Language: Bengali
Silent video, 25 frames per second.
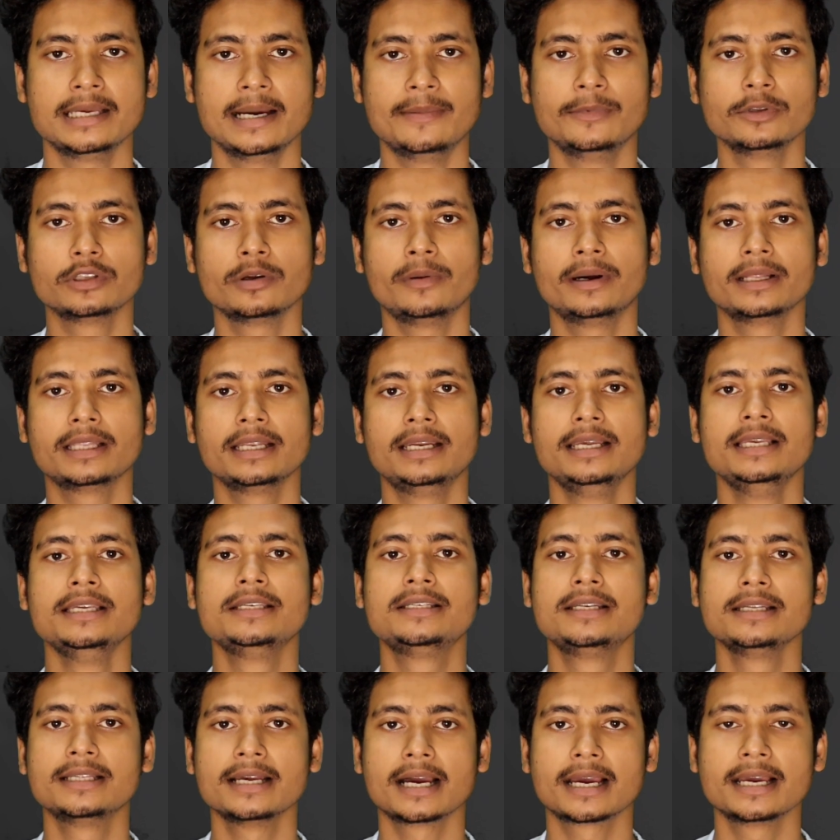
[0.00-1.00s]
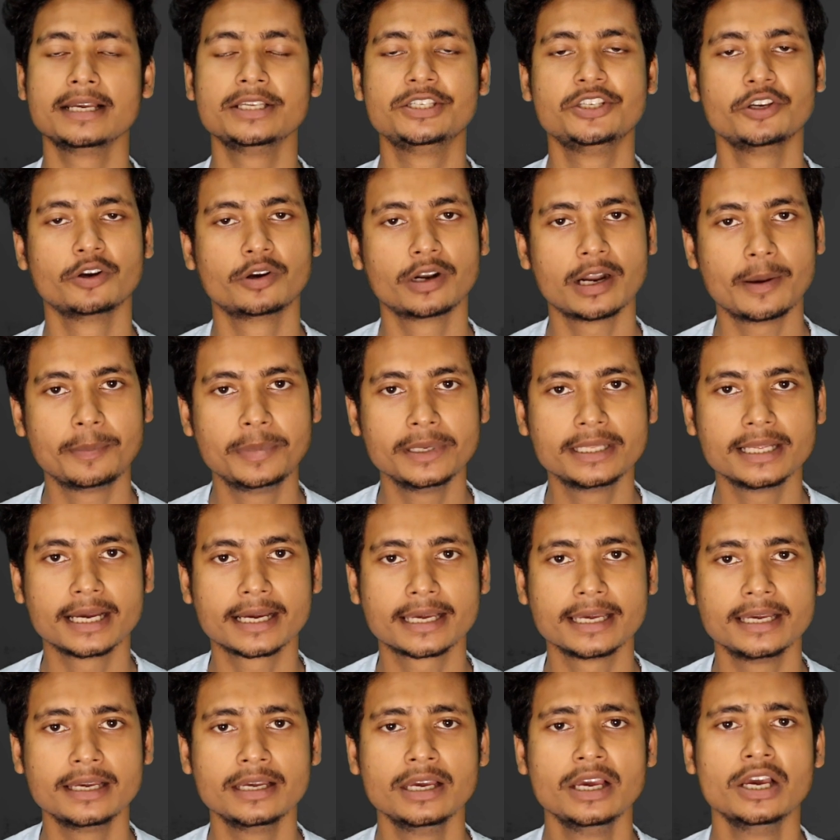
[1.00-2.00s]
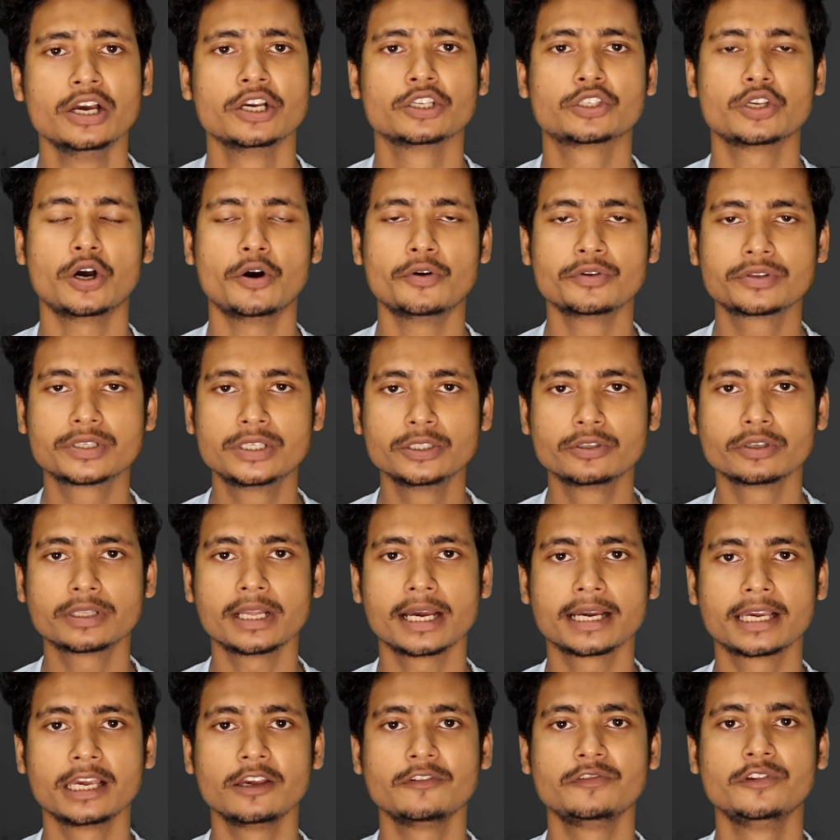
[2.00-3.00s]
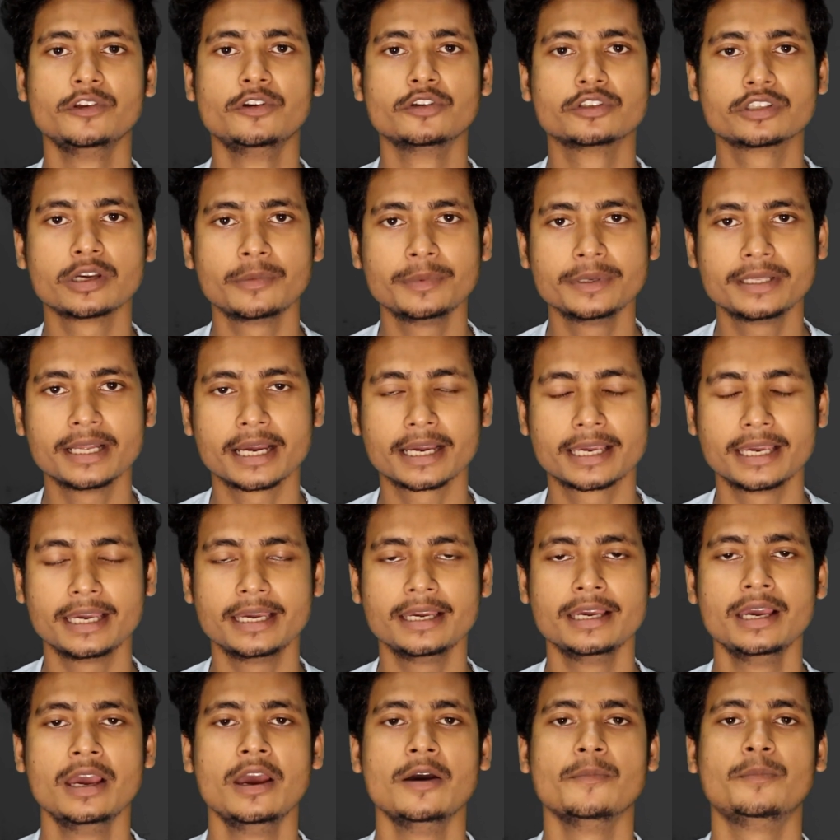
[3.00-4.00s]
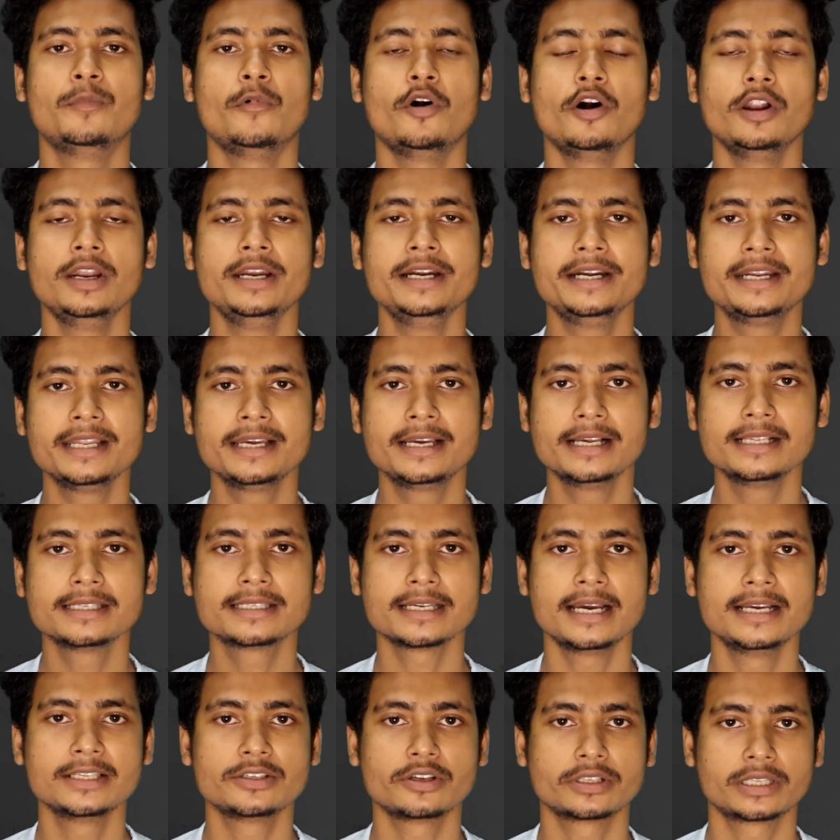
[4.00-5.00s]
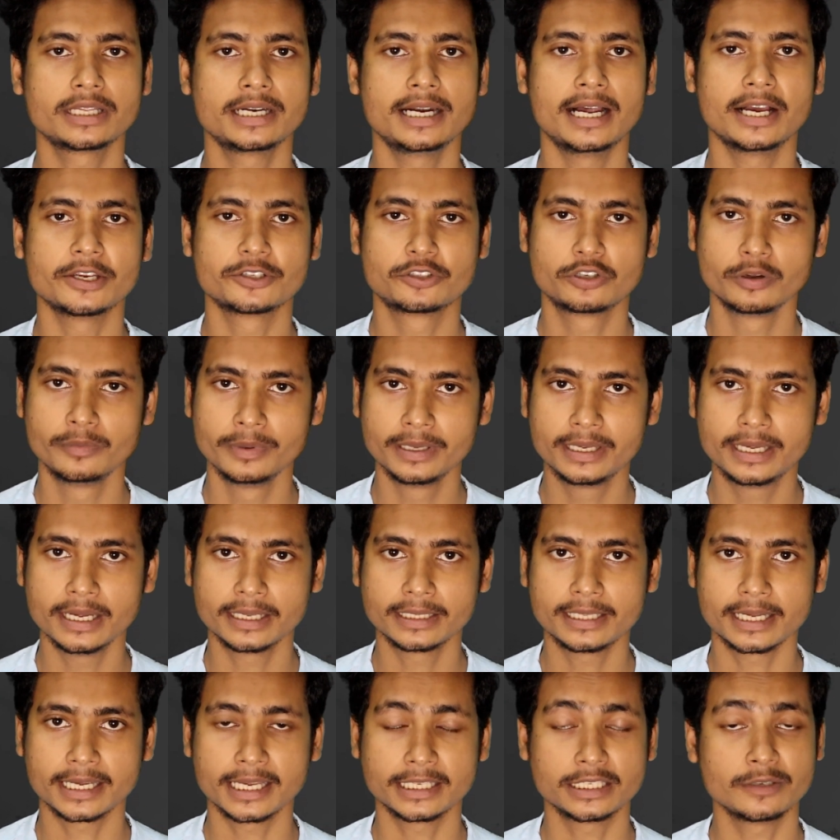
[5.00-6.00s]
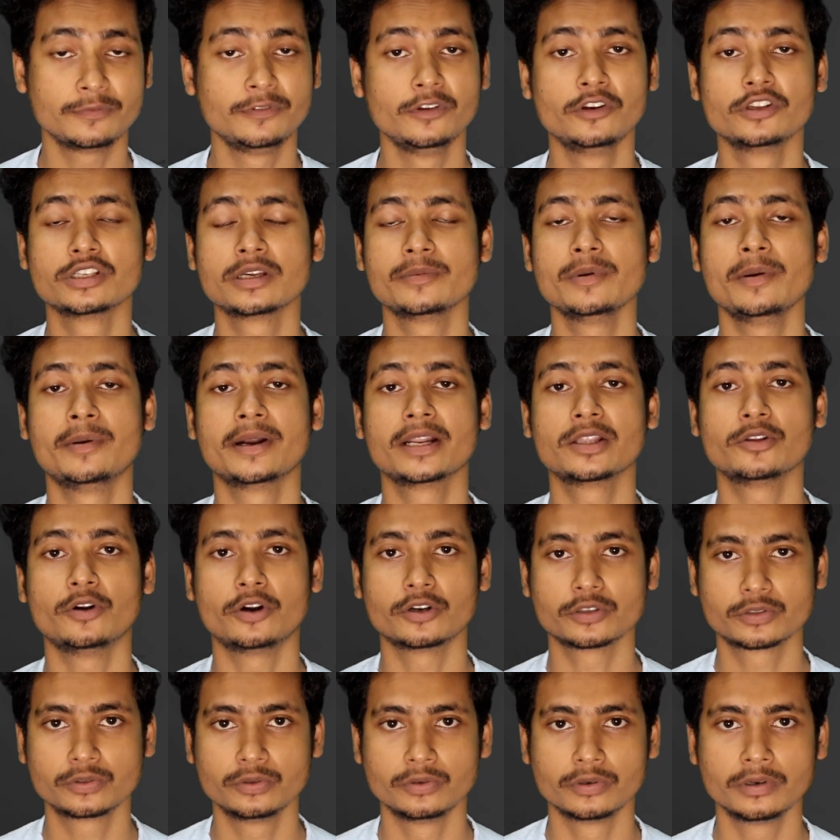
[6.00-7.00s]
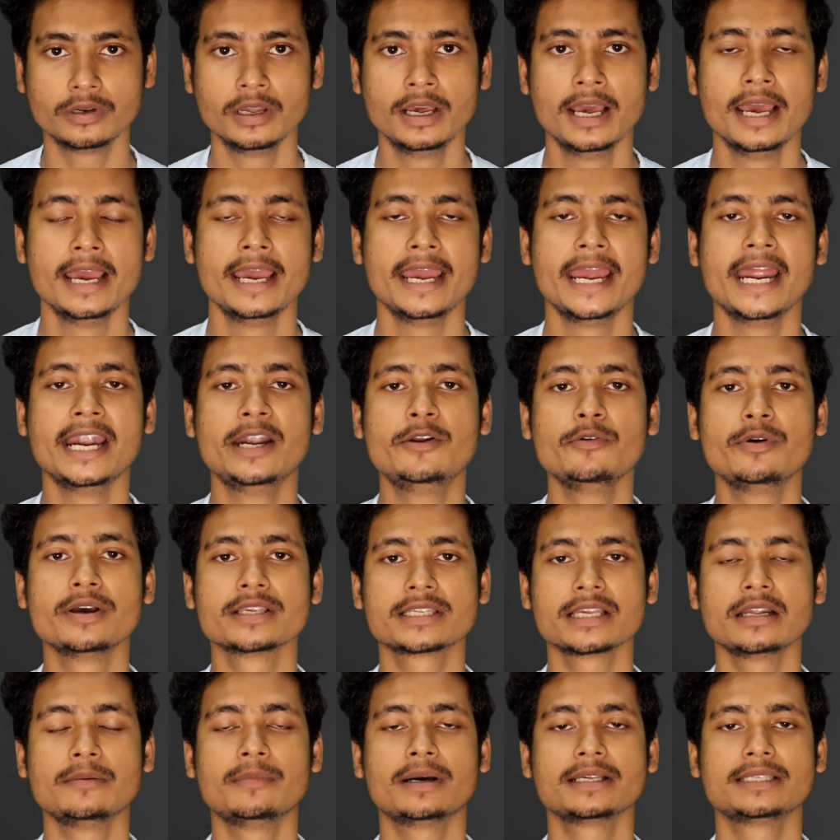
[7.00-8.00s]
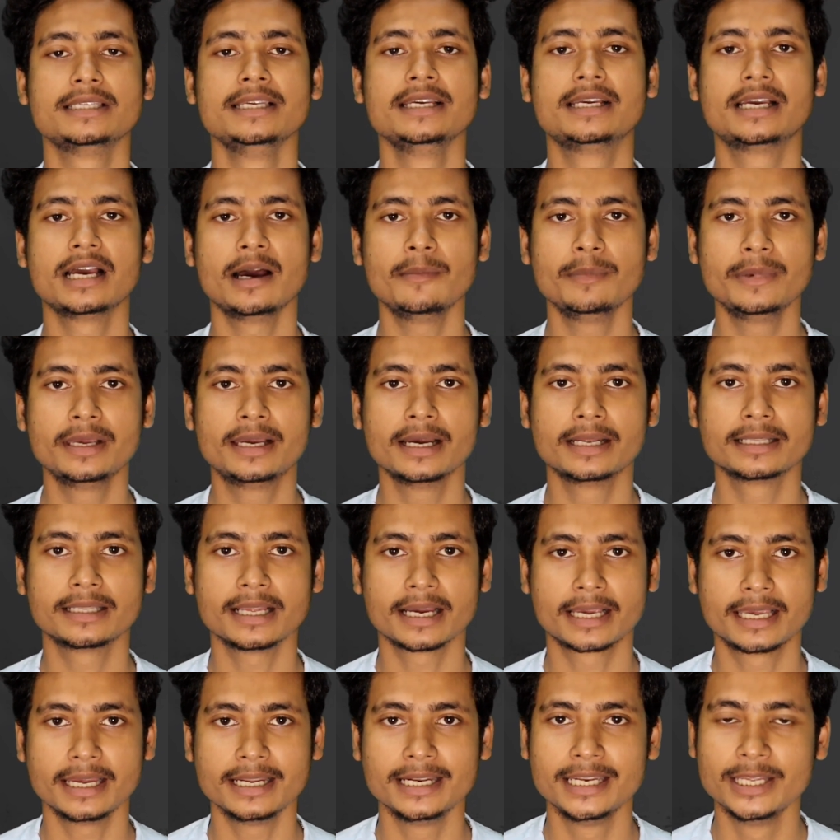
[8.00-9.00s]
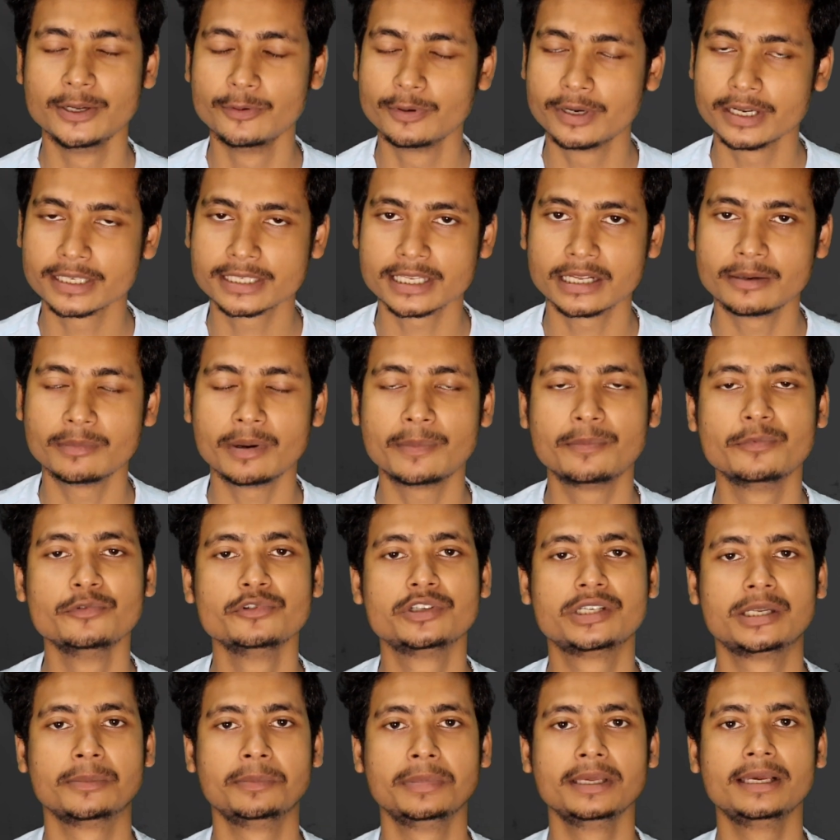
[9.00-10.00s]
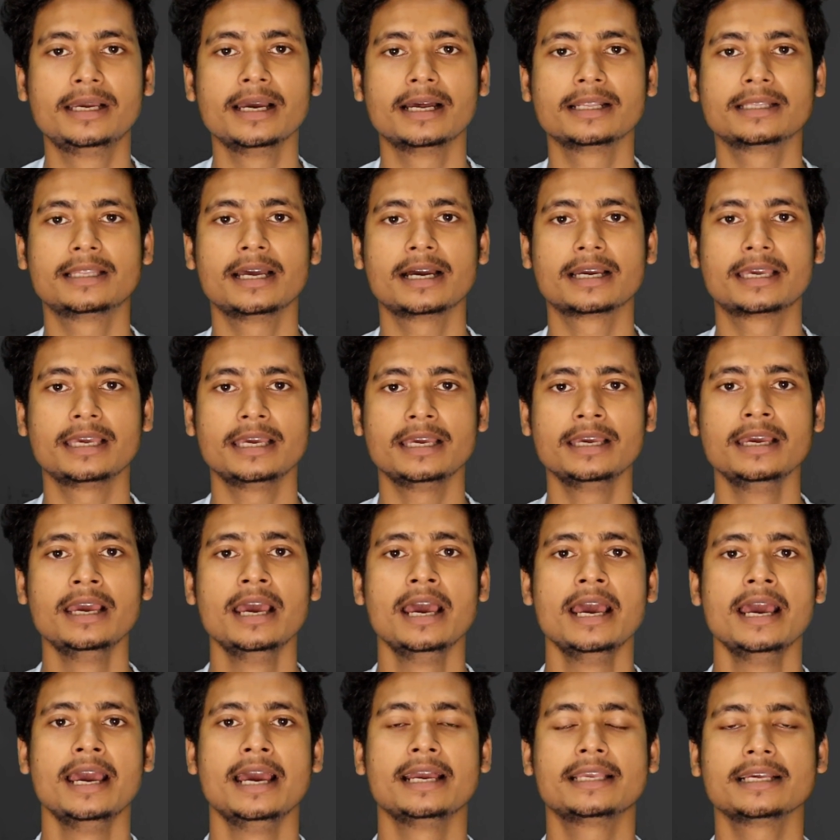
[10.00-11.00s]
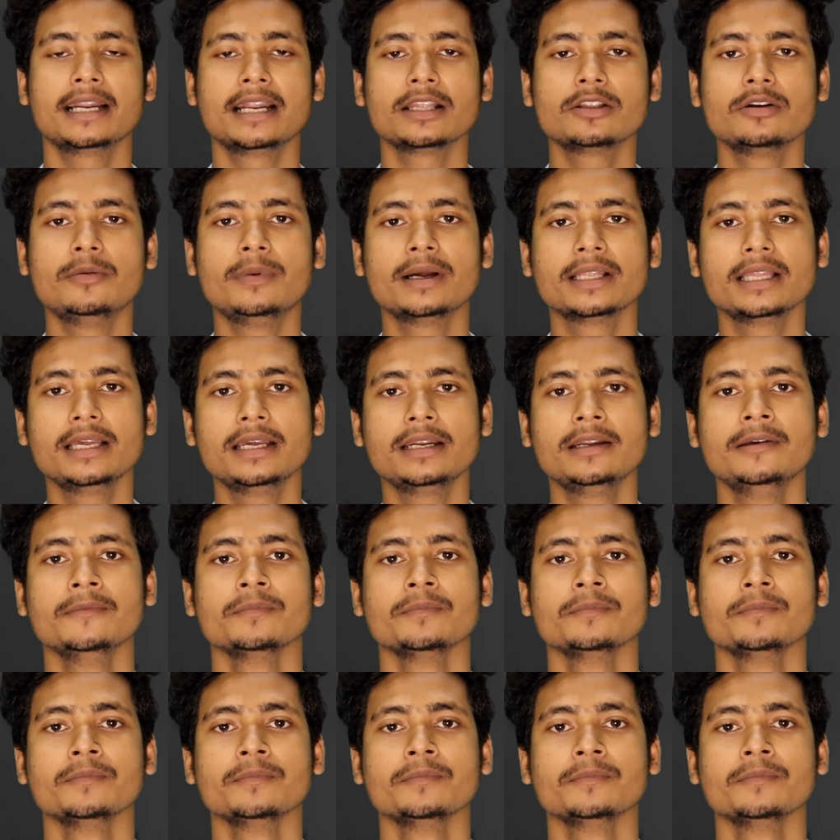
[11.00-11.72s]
যেমন তোমাদের হিস্ট্রি থাকে জিওগ্রাফি থাকে সংস্কৃত থাকে ফিলোসফি থাকে পলিটিক্যাল সায়েন্স অর্থাৎ রাষ্ট্রবিজ্ঞান থাকে যে আচ্ছা, ফিলোসফি মানে দর্শন এডুকেশন এডুকেশান বা শিক্ষাবিজ্ঞান থাকে নিউট্রিশন বা পুষ্টিবিজ্ঞান থাকে এছাড়া তোমাদের